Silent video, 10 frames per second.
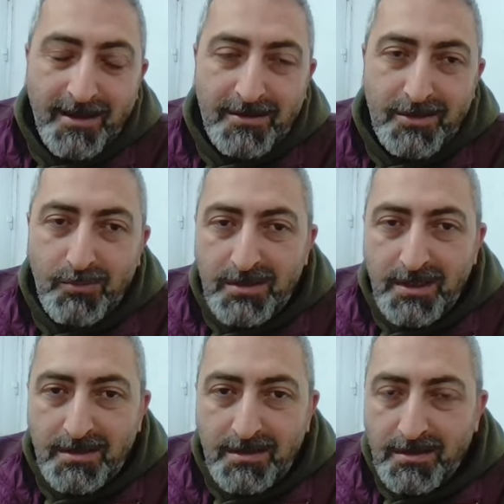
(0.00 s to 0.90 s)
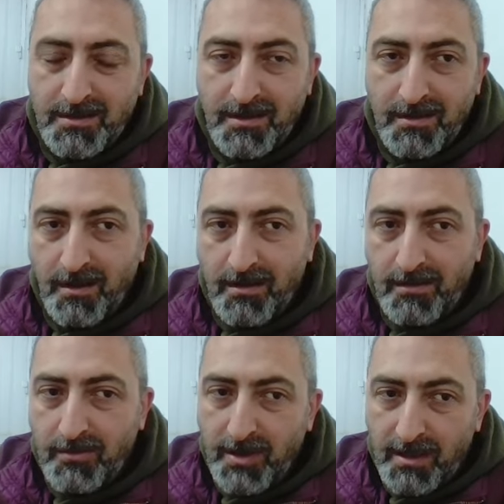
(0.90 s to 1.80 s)
Şimdi diyeceksiniz ki
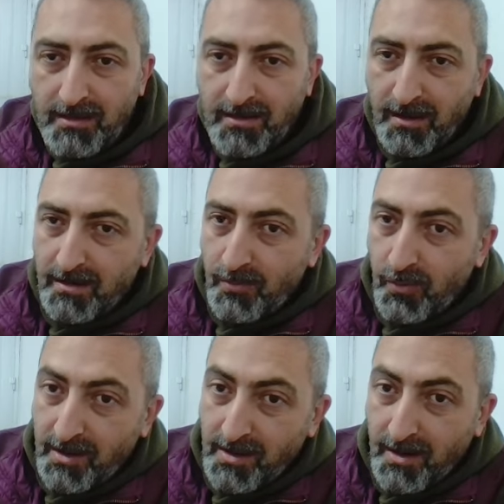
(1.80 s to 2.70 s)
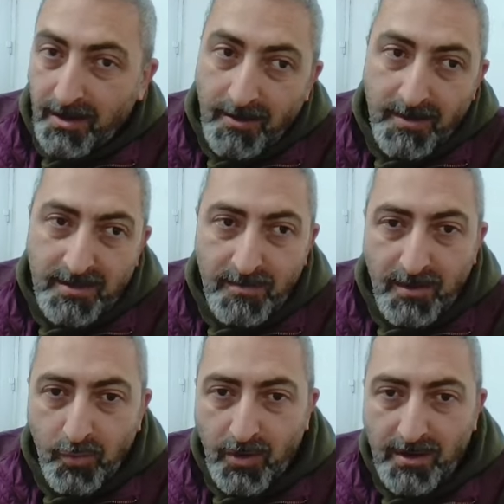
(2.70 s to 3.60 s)
ya Güney kendini bu kadar harap
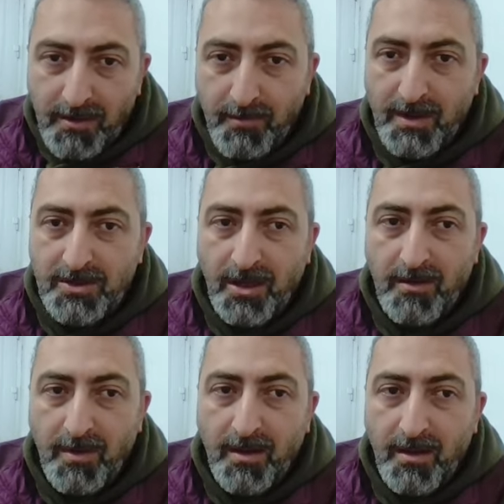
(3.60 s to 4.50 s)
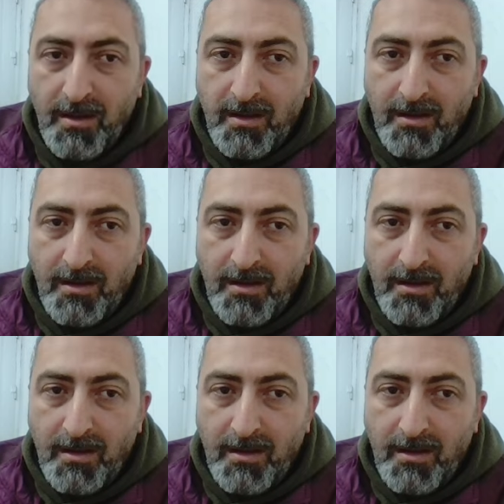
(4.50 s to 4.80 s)
etme, bu kadar parçalama.